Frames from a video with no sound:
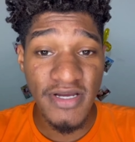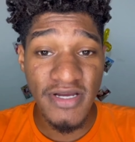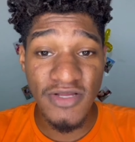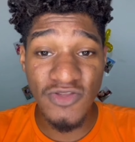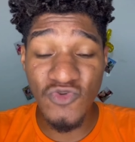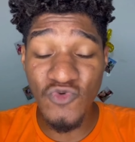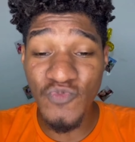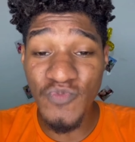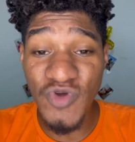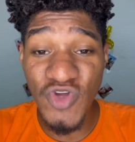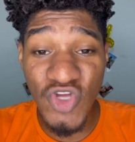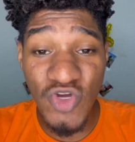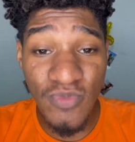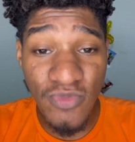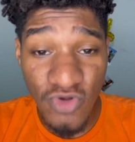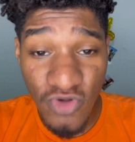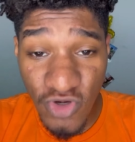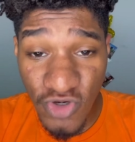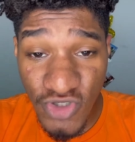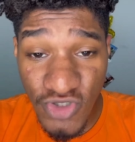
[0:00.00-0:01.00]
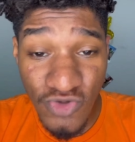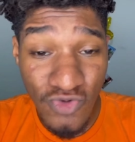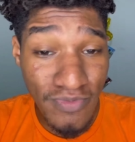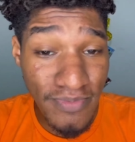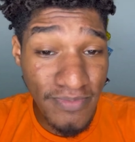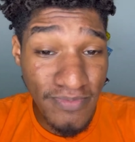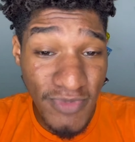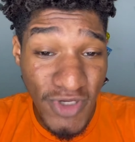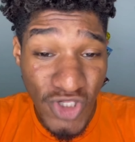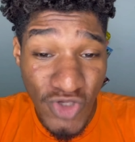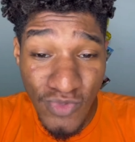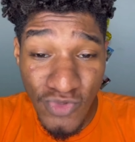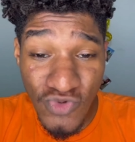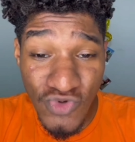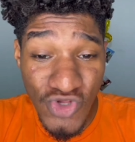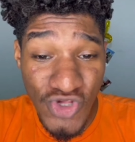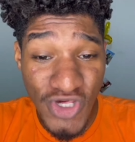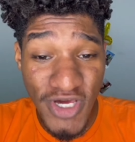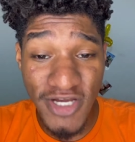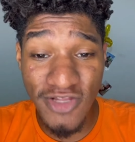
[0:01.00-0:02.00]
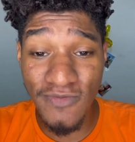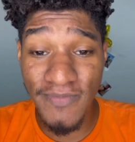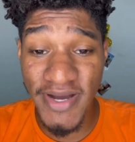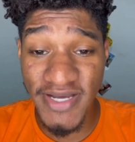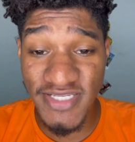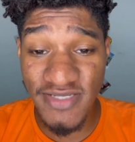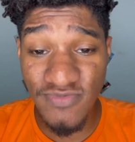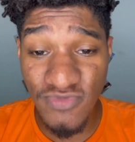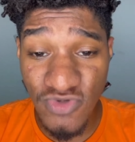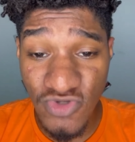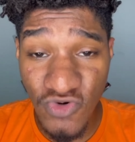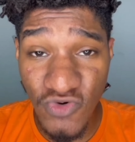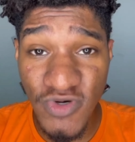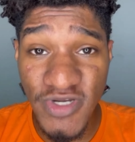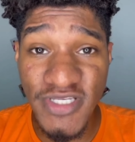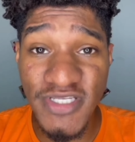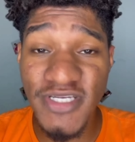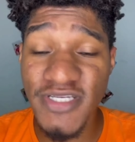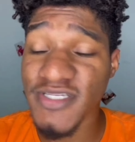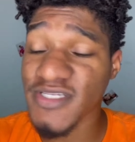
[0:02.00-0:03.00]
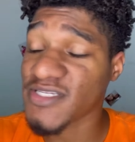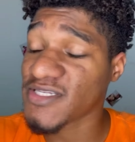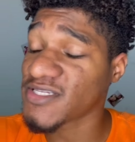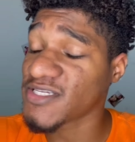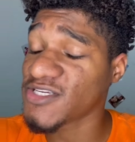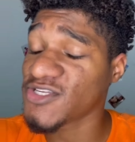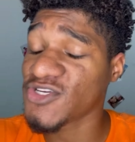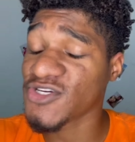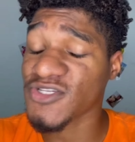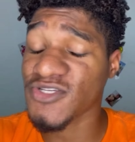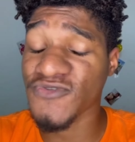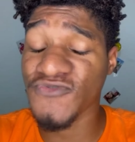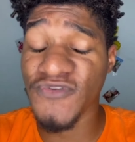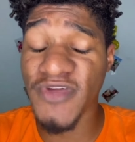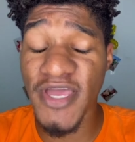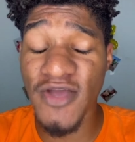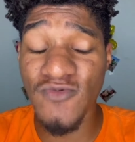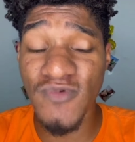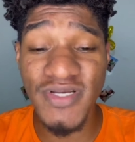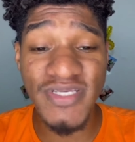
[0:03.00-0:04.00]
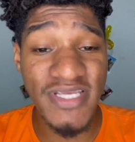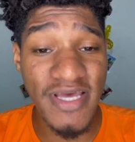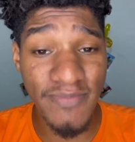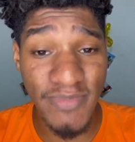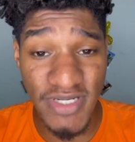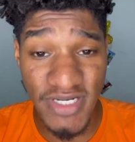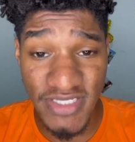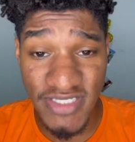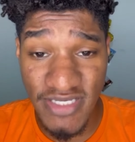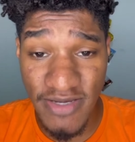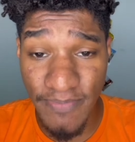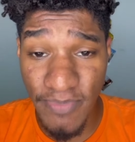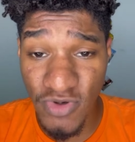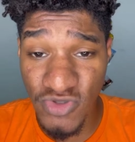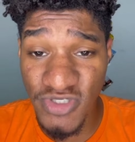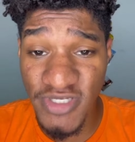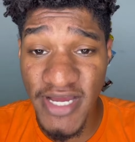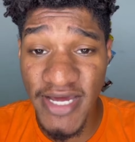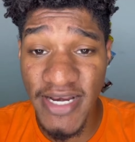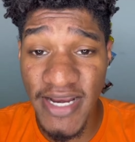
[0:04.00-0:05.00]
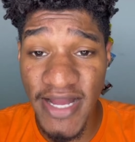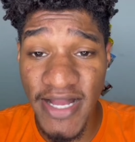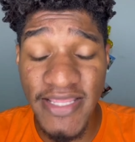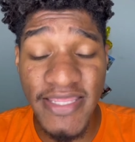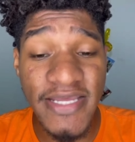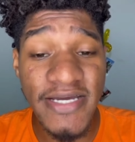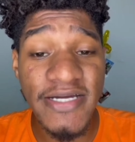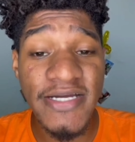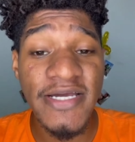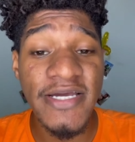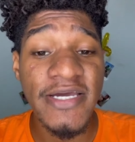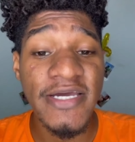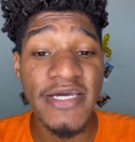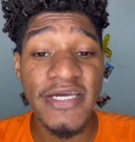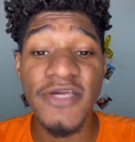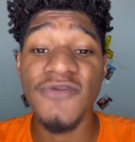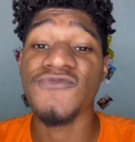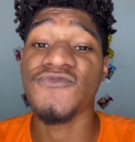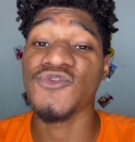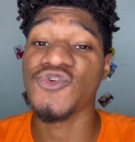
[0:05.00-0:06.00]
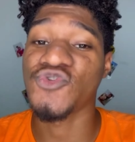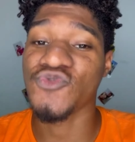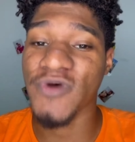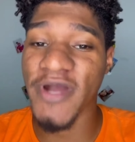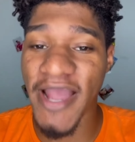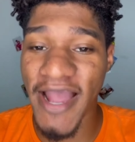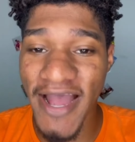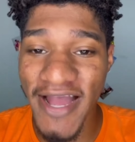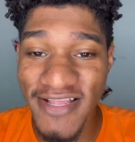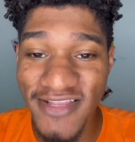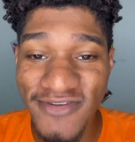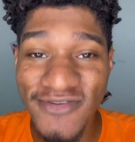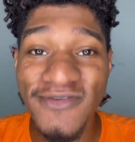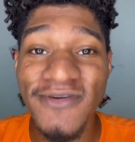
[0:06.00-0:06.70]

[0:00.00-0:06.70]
No mínimo, dois, no mínimo um dia, no máximo dois. E esses dias eu fiquei uma semana sem postar nada e fui julgado.